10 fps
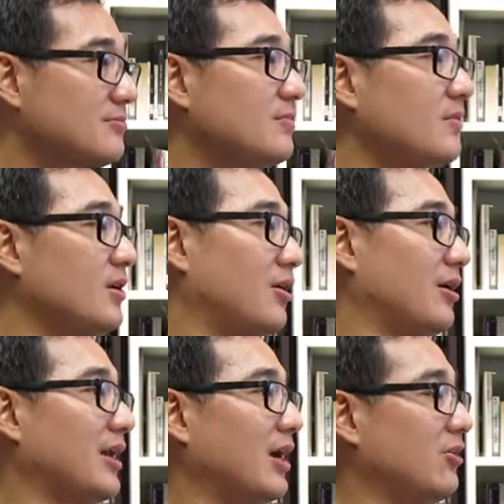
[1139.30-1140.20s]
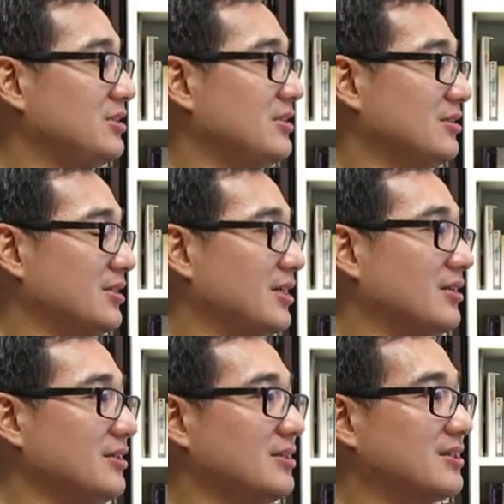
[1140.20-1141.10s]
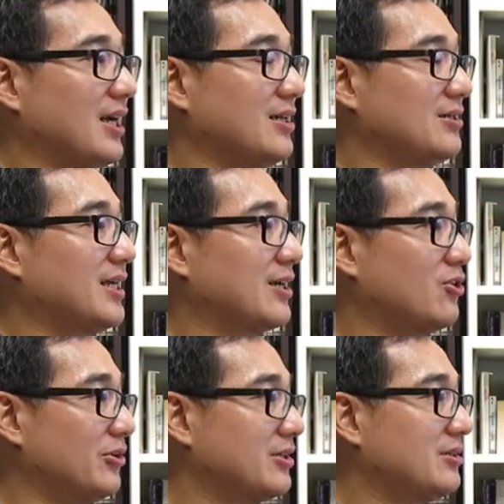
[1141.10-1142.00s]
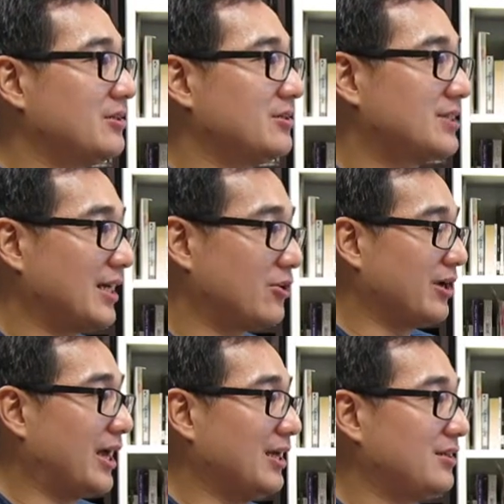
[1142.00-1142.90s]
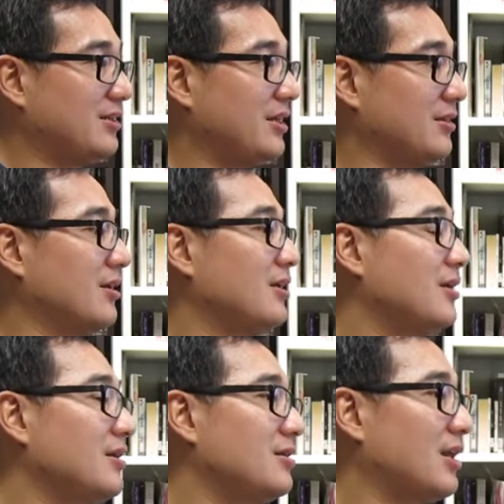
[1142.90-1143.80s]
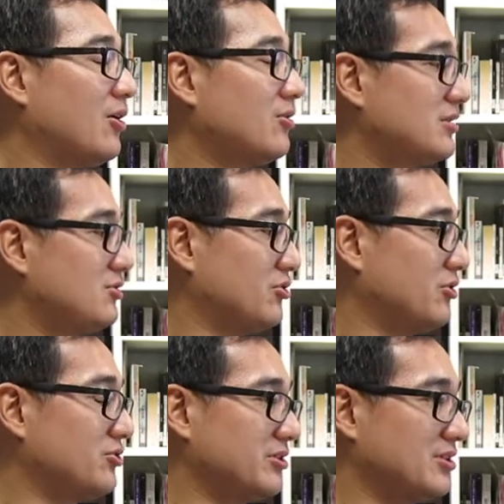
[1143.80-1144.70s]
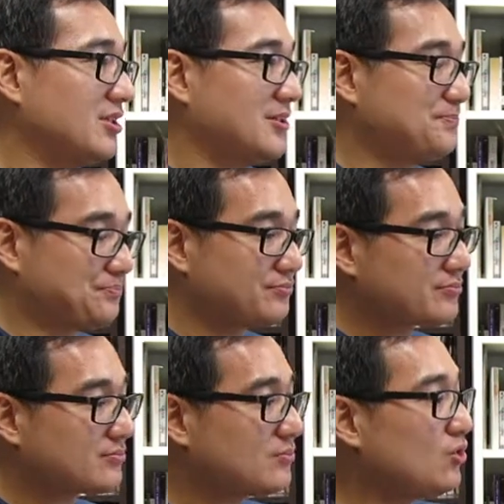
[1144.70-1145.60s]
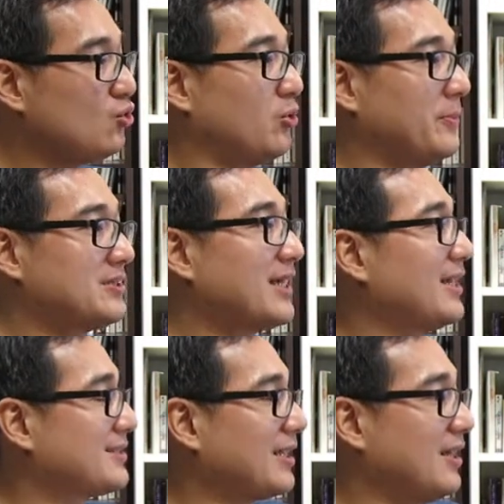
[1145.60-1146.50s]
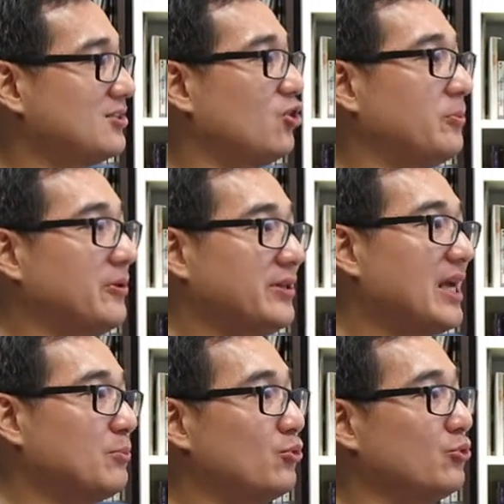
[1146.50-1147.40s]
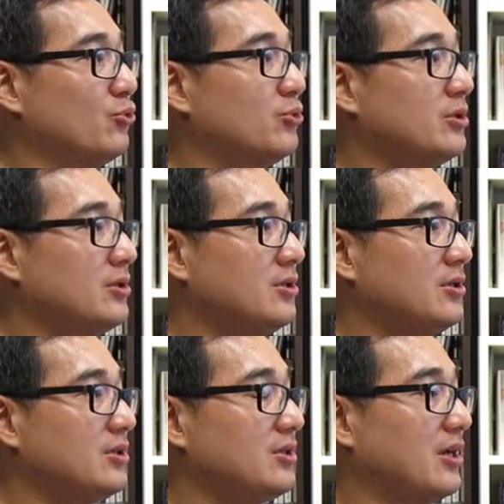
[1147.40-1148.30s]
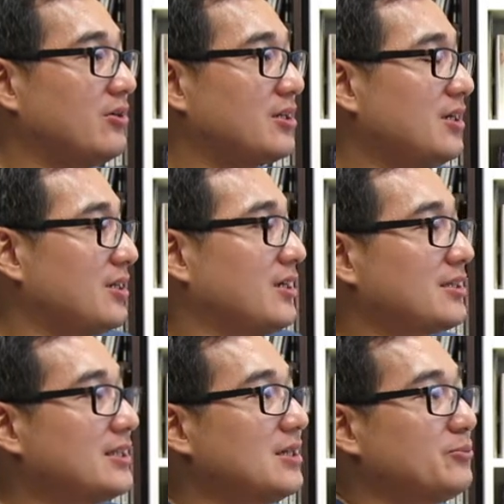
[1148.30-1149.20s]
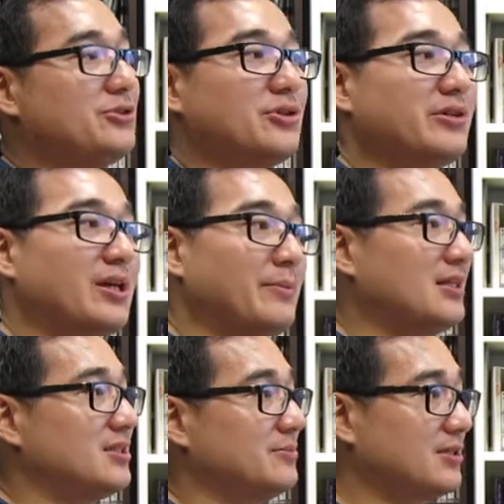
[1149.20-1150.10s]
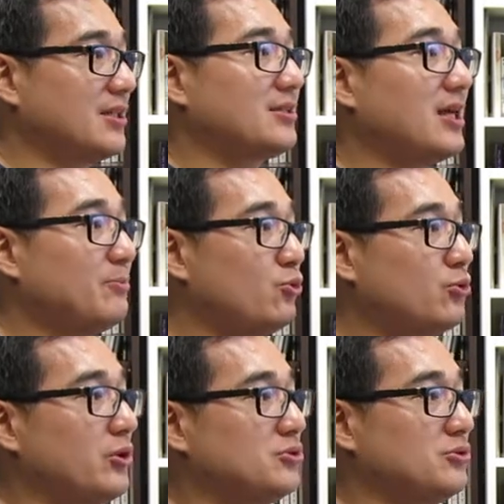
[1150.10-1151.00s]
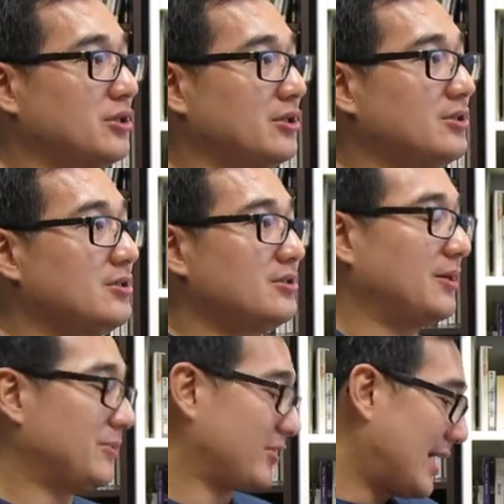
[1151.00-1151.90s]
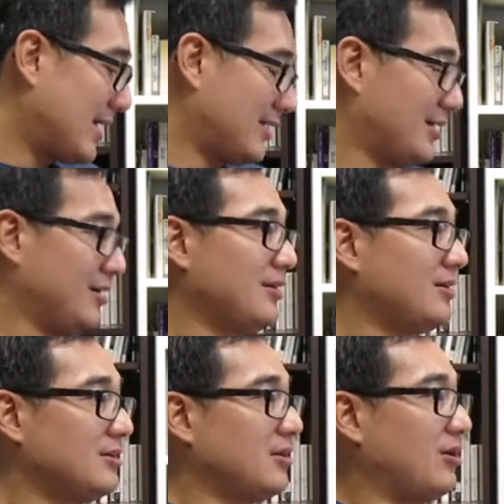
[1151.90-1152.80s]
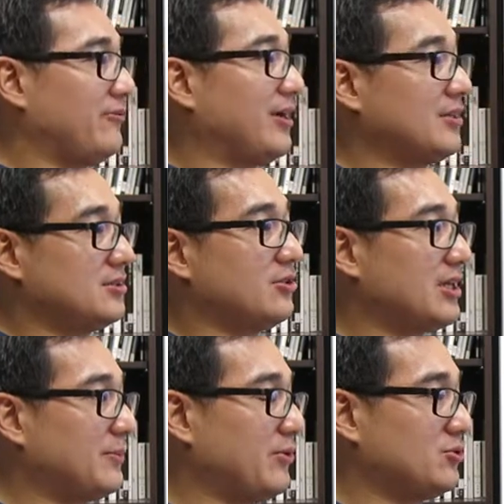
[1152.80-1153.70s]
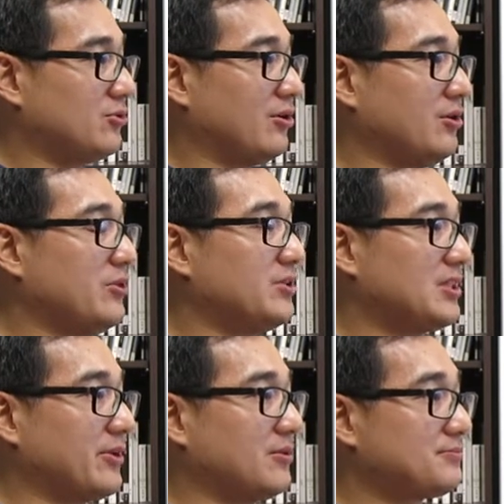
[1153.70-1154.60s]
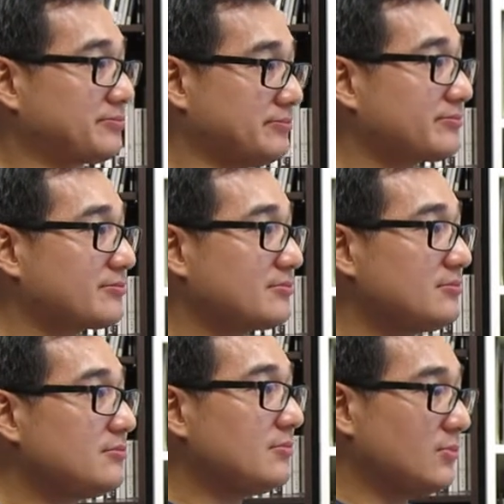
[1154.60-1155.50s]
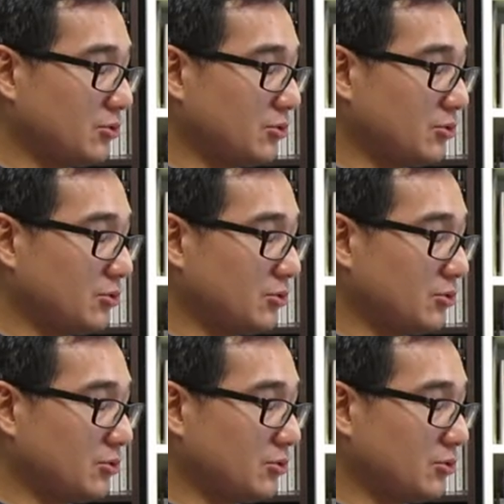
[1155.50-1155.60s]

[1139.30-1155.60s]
嗯，哦，然后请各地的采采购采来订，嗯，然后久而久之呢，我们在展览的时候我们会带目录，嗯，然后客人可能当下不会决定要买什么，但是带目录回去呢，他们看了，哦，翻了之后他们会说，因为上面仔细研究之